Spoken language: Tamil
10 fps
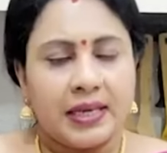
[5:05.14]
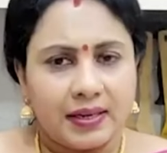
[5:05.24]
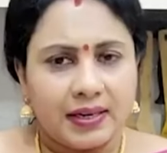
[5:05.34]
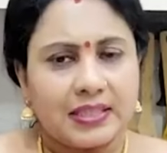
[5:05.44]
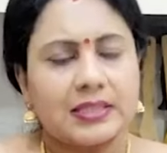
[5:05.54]

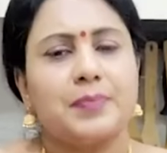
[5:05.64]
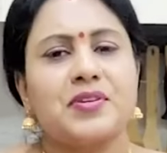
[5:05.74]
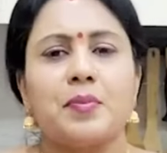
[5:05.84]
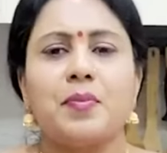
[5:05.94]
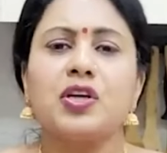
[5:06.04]
இந்த
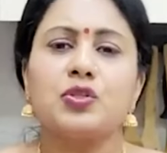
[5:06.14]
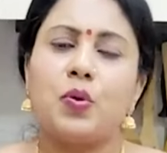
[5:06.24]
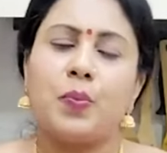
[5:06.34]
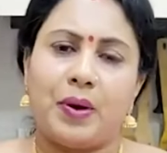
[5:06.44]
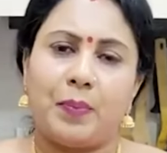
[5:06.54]
டிஸ்கிரிப்ஷன் பாக்ஸ்
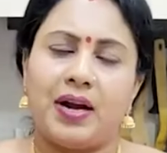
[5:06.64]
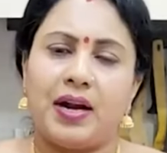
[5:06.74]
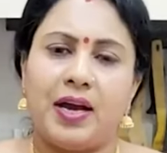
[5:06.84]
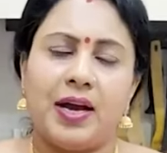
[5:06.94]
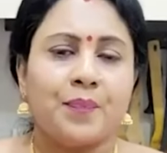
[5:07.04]
ஓப்பன்
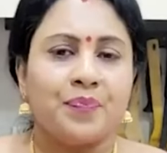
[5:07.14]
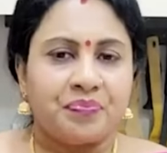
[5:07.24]
பண்ணுங்கள்